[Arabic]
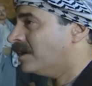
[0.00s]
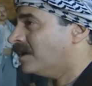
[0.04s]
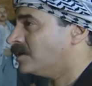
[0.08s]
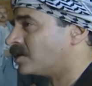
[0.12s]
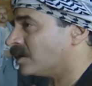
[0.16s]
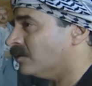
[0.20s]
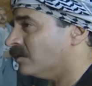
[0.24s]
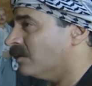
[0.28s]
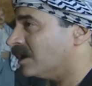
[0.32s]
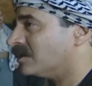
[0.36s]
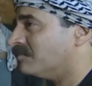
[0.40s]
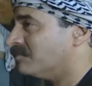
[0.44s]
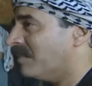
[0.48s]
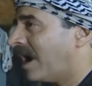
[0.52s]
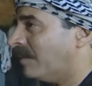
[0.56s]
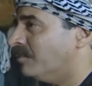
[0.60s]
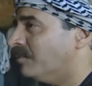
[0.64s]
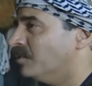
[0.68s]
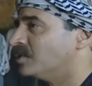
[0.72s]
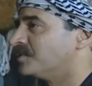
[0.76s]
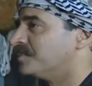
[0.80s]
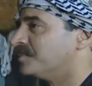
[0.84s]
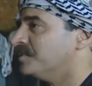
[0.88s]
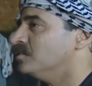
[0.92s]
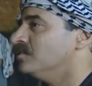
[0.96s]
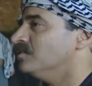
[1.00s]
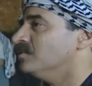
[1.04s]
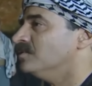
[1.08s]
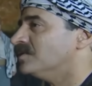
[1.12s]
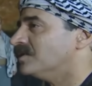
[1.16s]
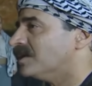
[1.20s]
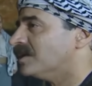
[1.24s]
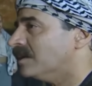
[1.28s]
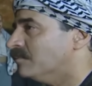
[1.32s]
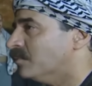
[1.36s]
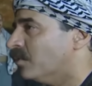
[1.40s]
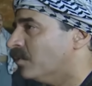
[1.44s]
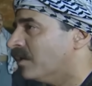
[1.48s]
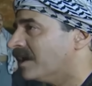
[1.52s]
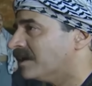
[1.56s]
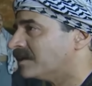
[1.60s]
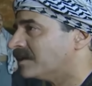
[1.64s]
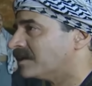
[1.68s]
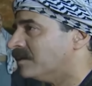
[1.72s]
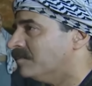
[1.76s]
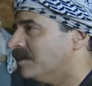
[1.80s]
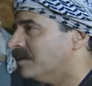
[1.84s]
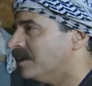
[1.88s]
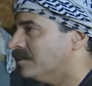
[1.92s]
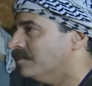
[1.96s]
هي جواد محبوس بدون ذنب
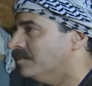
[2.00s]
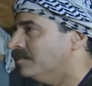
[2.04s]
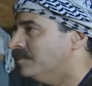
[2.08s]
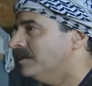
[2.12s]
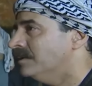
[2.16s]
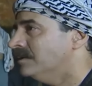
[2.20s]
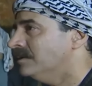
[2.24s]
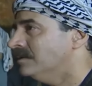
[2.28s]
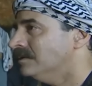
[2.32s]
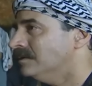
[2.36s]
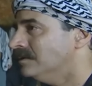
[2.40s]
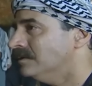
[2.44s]
ولا سبب